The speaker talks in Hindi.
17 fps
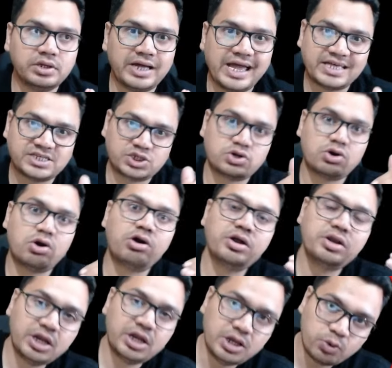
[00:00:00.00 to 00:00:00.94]
एक्स्ट्रा
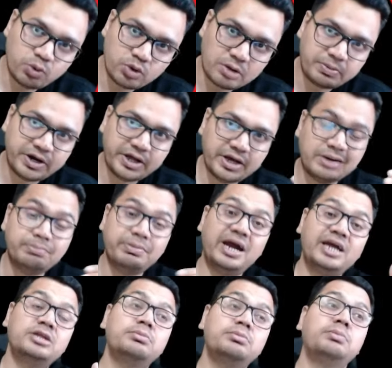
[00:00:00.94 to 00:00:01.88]
ऑर्डिनरी होना पड़ेगा
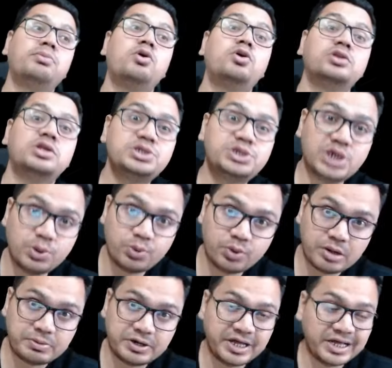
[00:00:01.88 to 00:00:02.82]
मैथ में बहुत अच्छा
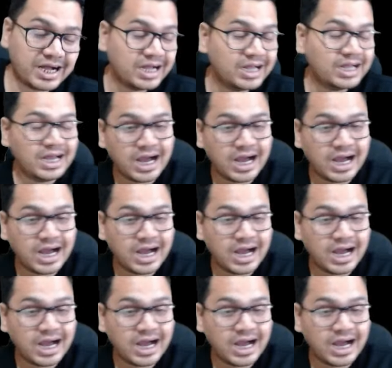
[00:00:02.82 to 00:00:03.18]
होना पड़ेगा